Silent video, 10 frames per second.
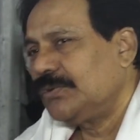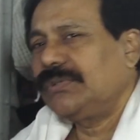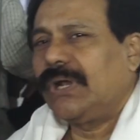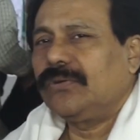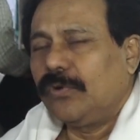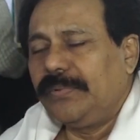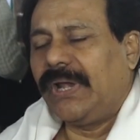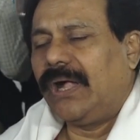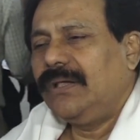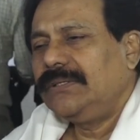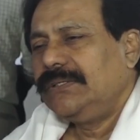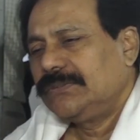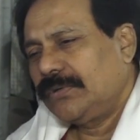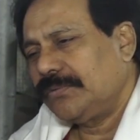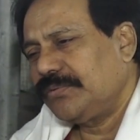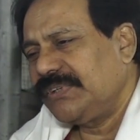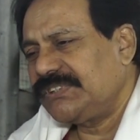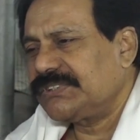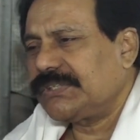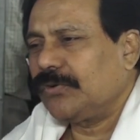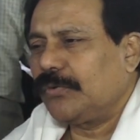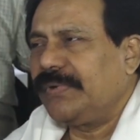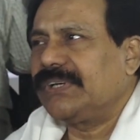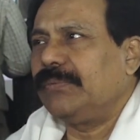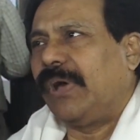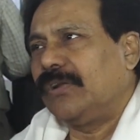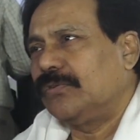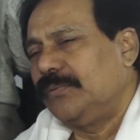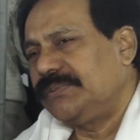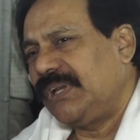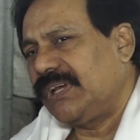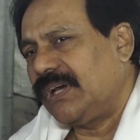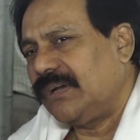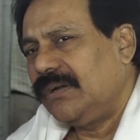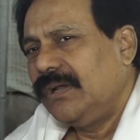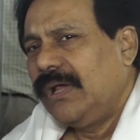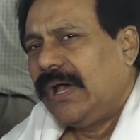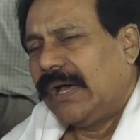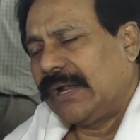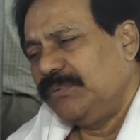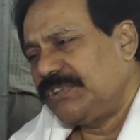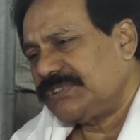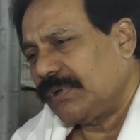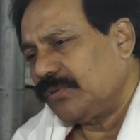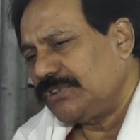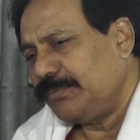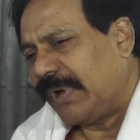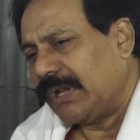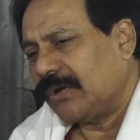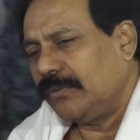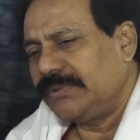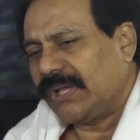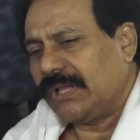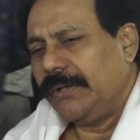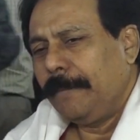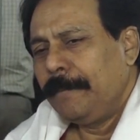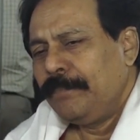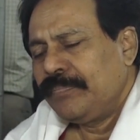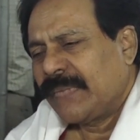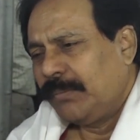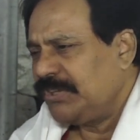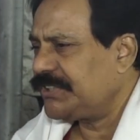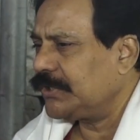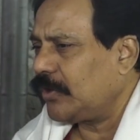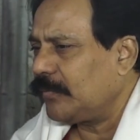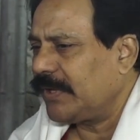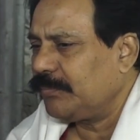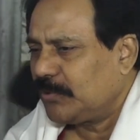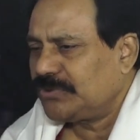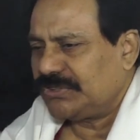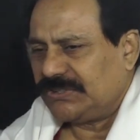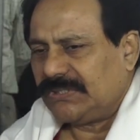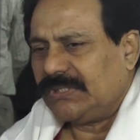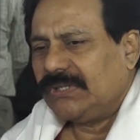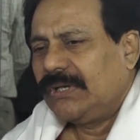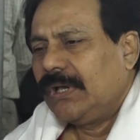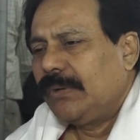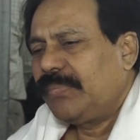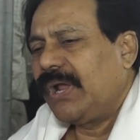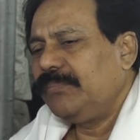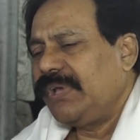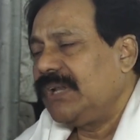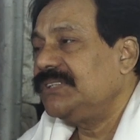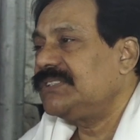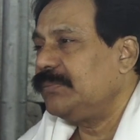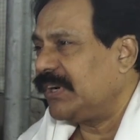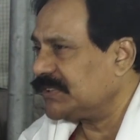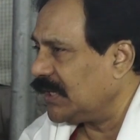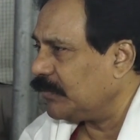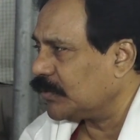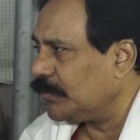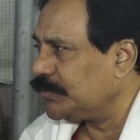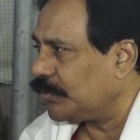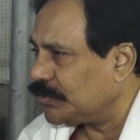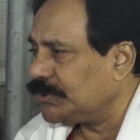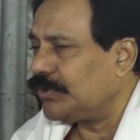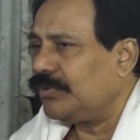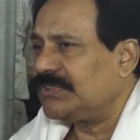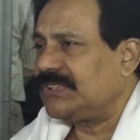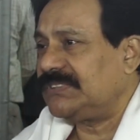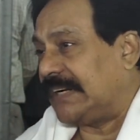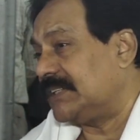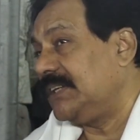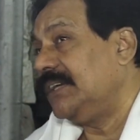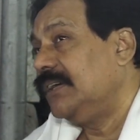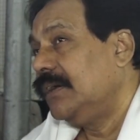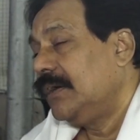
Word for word: সুতরাং কবিরা সবসময় চেষ্টা করবেন একটি ভালো কবিতা লেখার আর আমি চেষ্টা করেছি বাংলা কবিতাকে বিশ্বের দরবারে পৌঁছে দিতে প্রায় বিয়াল্লিশটি ভাষায় আমার কবিতা অনুদিত হয়েছে চারটি